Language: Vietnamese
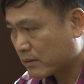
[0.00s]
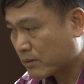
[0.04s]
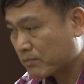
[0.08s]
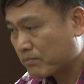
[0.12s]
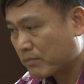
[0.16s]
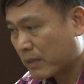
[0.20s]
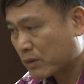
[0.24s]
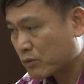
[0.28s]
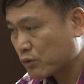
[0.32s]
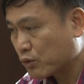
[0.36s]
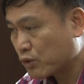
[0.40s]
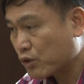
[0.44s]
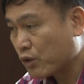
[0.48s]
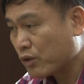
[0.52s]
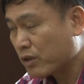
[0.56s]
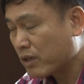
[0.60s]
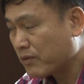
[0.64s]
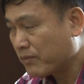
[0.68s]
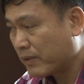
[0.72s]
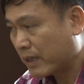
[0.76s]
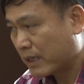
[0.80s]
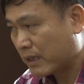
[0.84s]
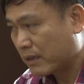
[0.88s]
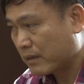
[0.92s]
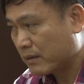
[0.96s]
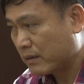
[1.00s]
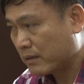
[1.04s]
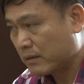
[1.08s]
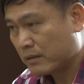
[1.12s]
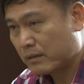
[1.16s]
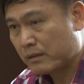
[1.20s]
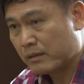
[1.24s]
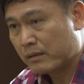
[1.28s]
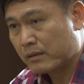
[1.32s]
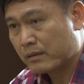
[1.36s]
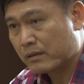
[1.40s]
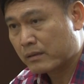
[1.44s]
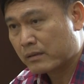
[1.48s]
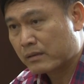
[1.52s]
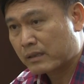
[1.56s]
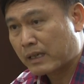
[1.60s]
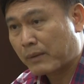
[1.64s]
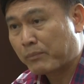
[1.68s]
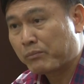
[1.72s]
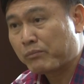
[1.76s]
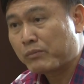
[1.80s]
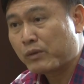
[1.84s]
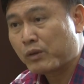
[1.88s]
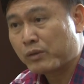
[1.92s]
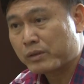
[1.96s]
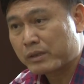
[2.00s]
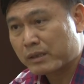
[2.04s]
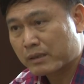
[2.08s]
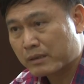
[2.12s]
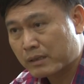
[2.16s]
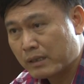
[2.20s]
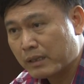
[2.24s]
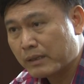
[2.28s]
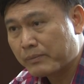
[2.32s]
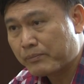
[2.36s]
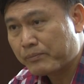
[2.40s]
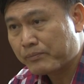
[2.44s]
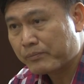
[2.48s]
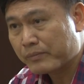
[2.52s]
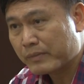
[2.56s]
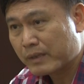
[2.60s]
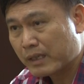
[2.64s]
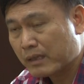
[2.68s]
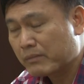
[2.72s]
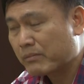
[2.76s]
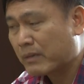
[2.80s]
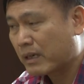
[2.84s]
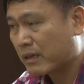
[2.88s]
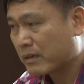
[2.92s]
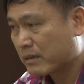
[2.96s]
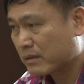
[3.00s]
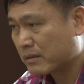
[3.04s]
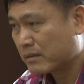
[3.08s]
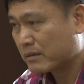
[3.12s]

mặc dù tôi không phải là người ờ, nắm đội trực tiếp nhưng mà